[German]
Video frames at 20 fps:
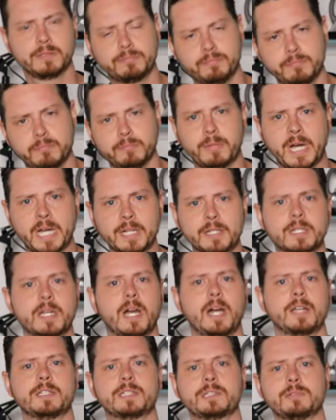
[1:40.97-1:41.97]
mache ich
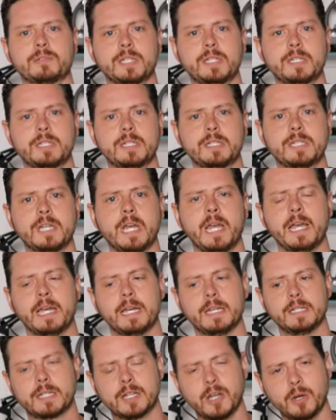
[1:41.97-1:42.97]
gar nicht so richtig.
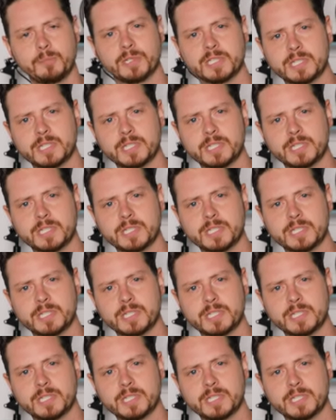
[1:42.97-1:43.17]
Ich glaube,